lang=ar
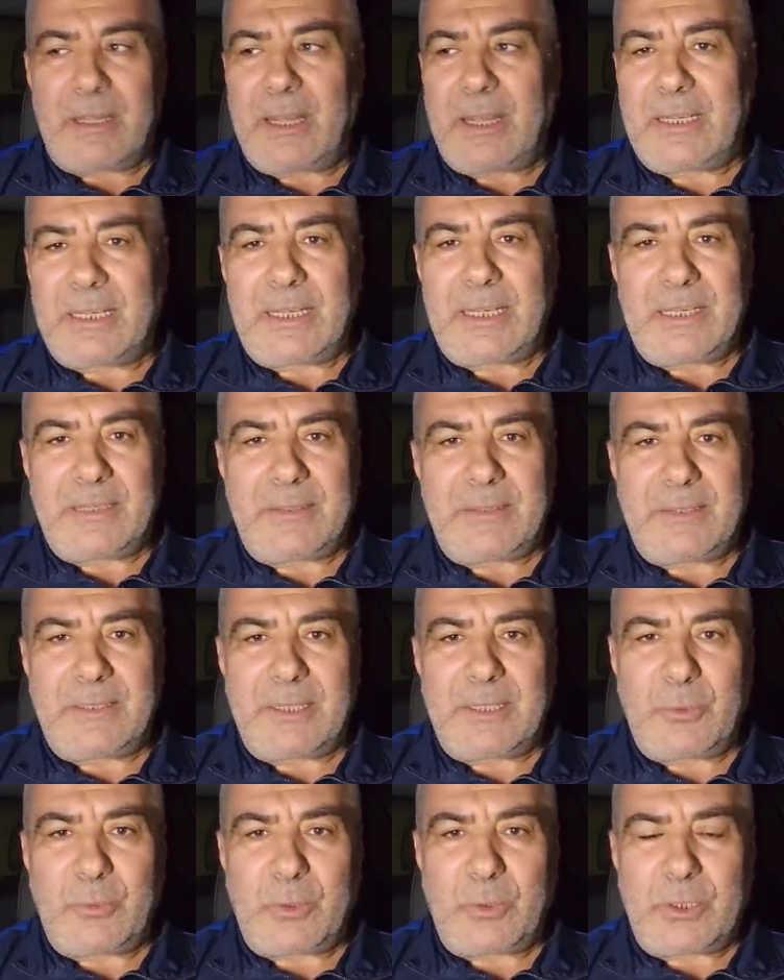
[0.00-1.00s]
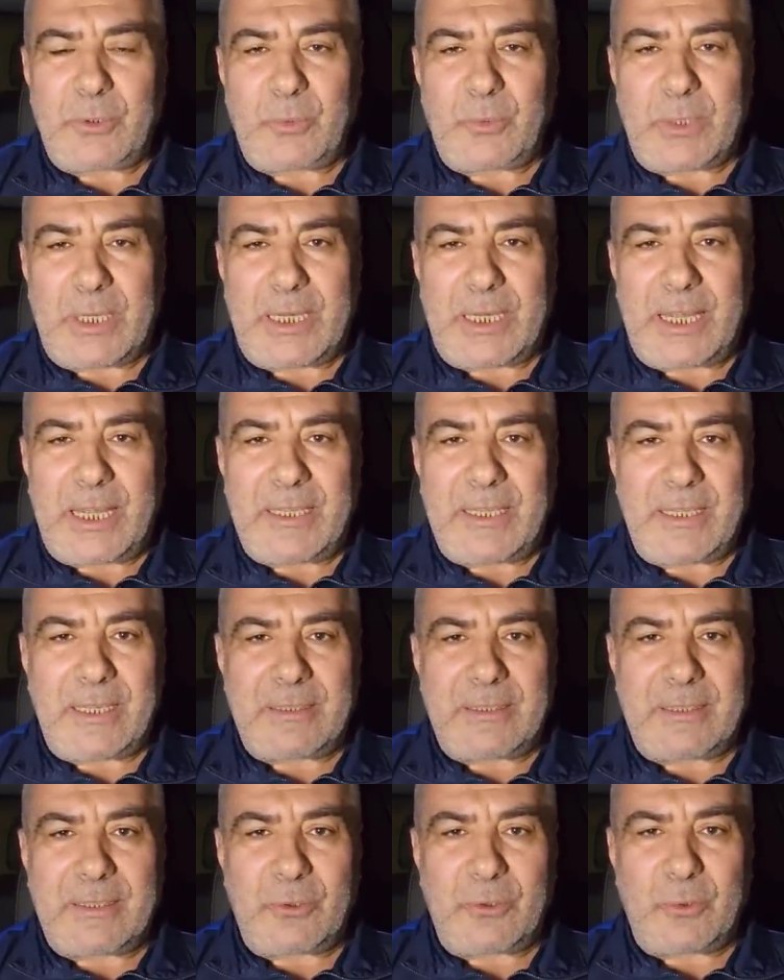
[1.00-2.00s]
قال الذين يريدون
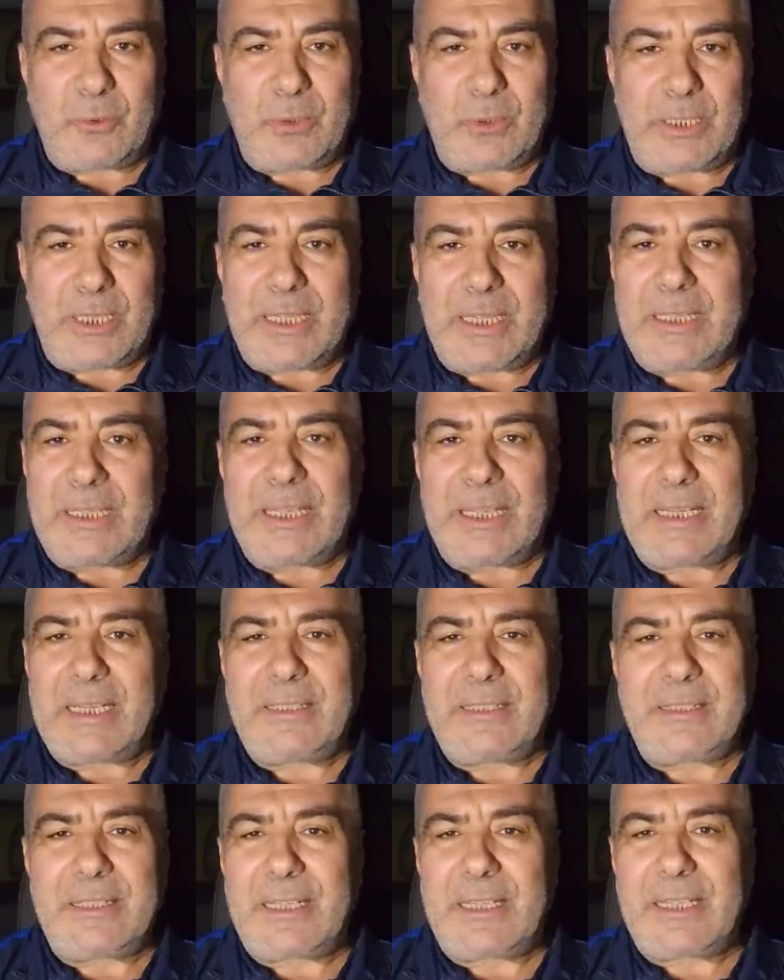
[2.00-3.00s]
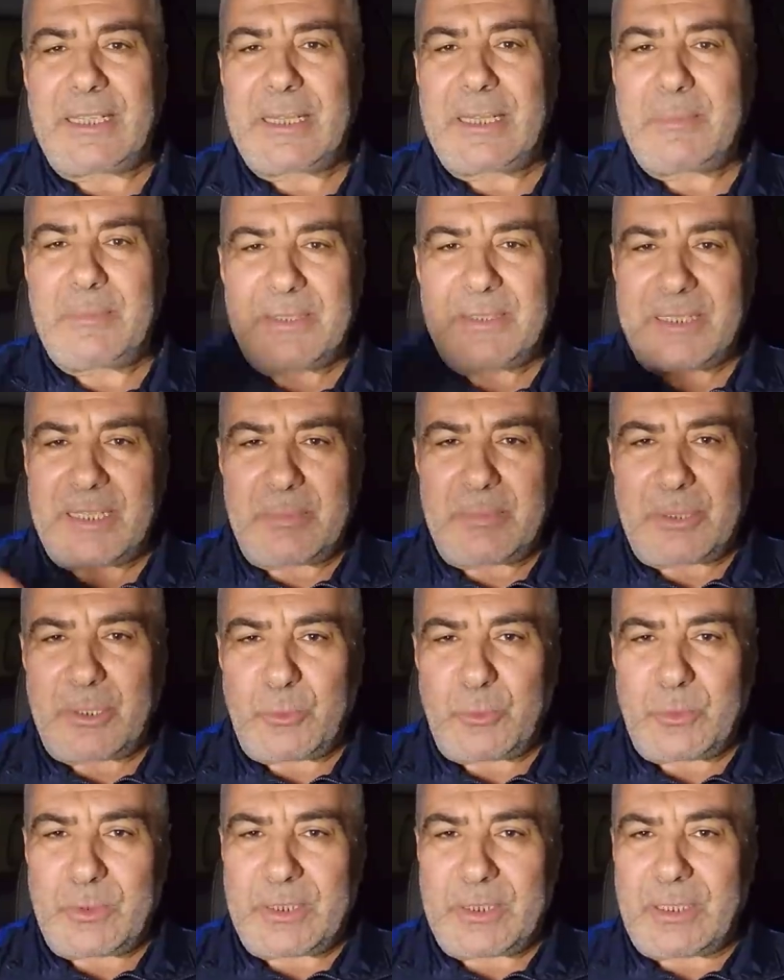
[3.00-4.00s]
الحياة الدنيا يا ليت لنا مثل ما
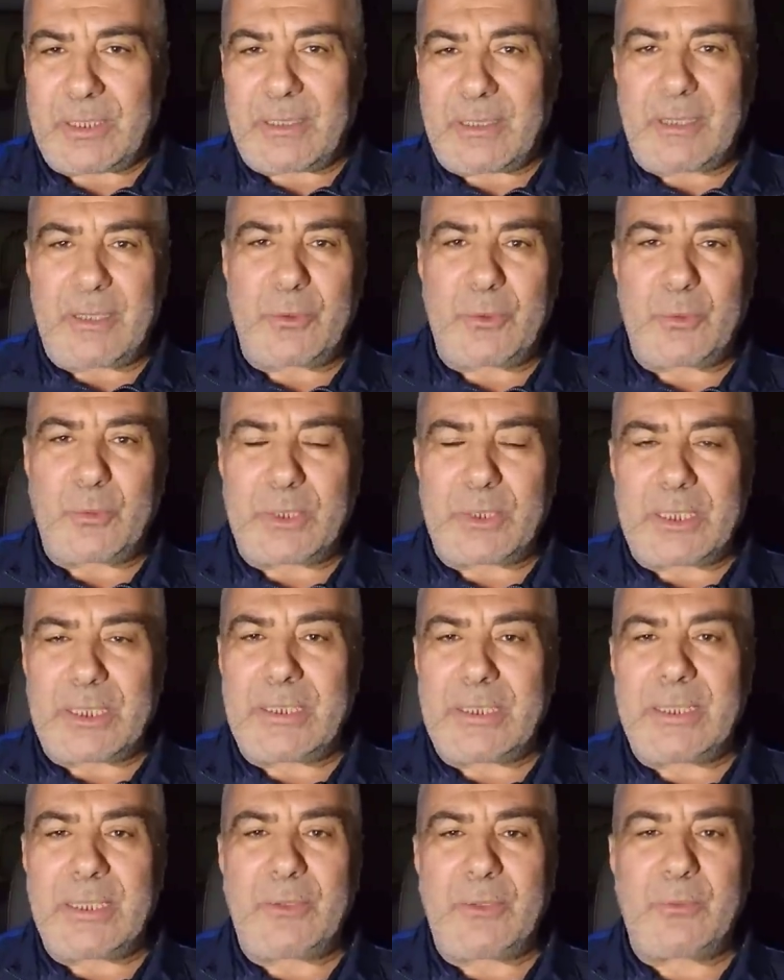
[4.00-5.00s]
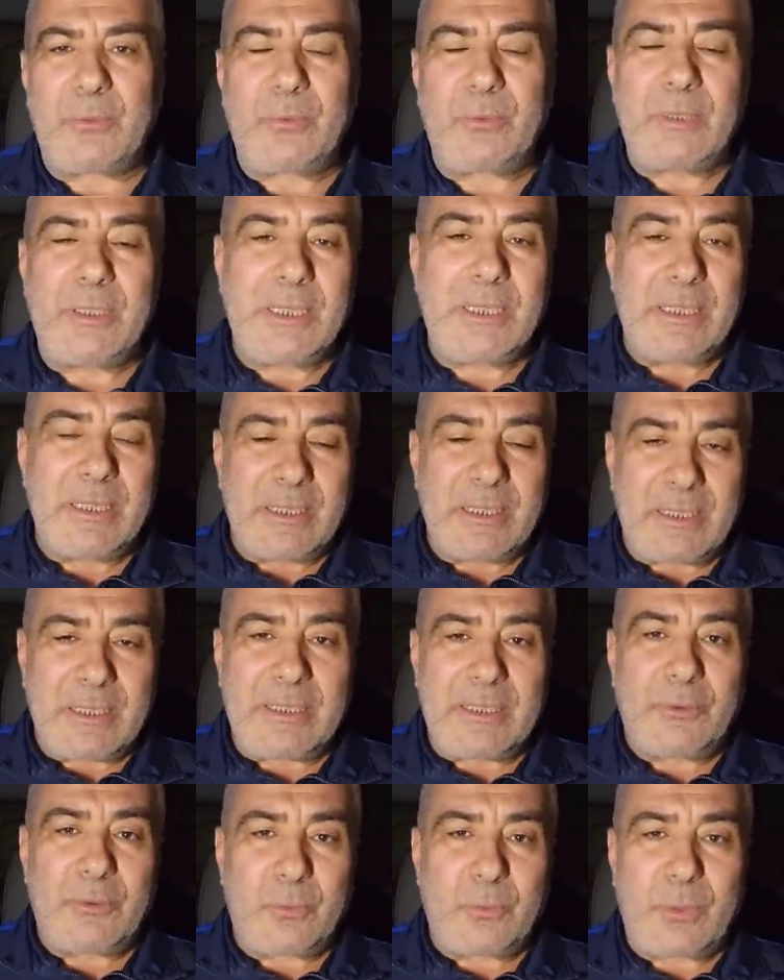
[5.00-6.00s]
أوتي قارون إنه
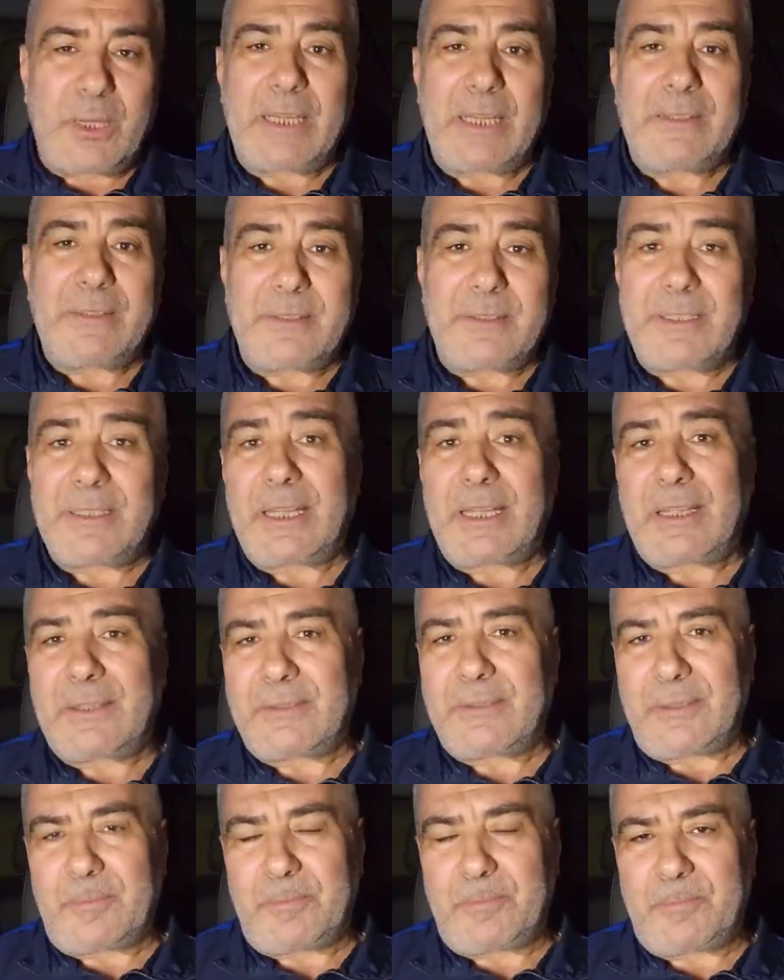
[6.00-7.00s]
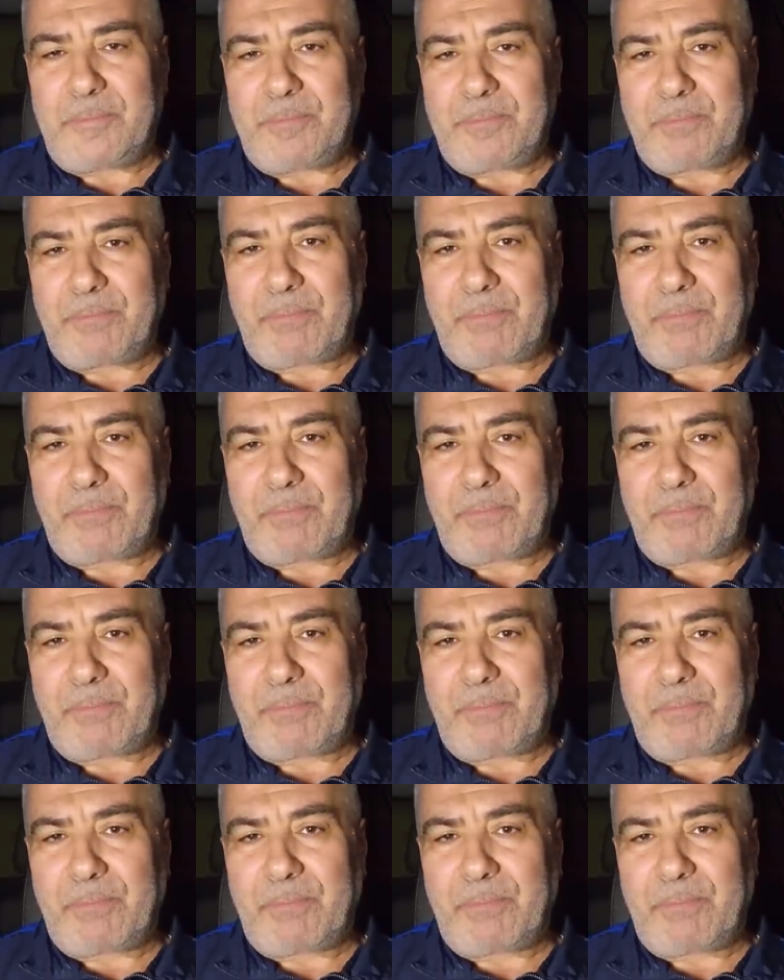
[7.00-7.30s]
لذو حظ عظيم